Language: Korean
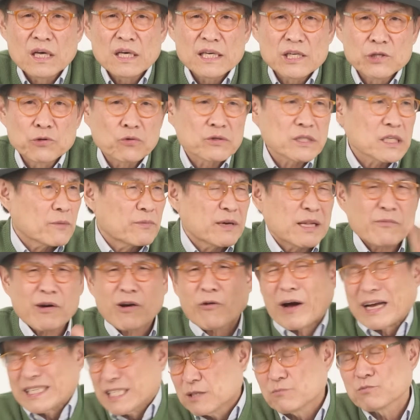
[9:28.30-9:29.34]
이종섭은 아마
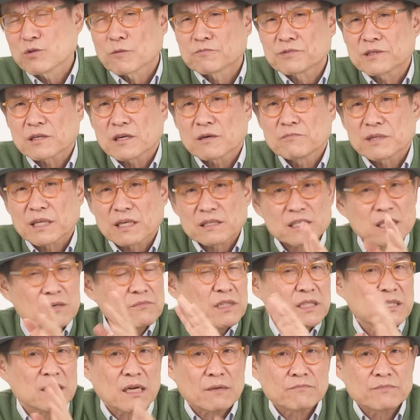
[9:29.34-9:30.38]
관심도 없을 겁니다. 지금
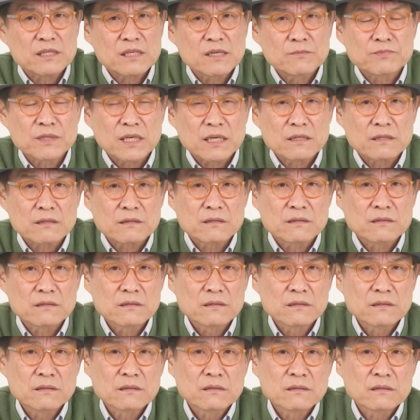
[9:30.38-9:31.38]
그 사람들 입장에서는.